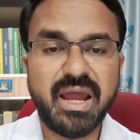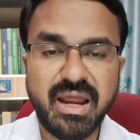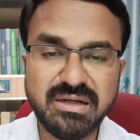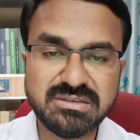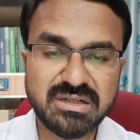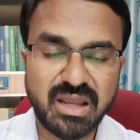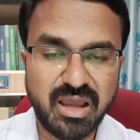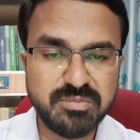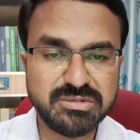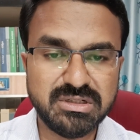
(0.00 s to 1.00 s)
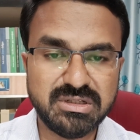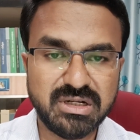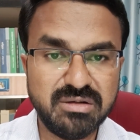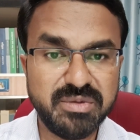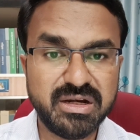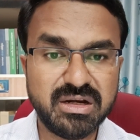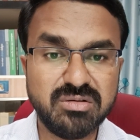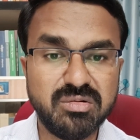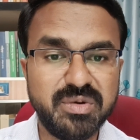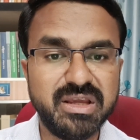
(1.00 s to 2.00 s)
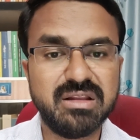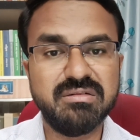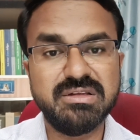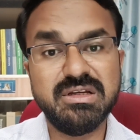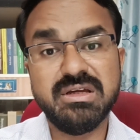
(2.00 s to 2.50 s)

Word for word: ஆன்சர் ஆப்ஷன் ரெண்டுமே இருக்கணும் அப்படிங்கிறத வந்து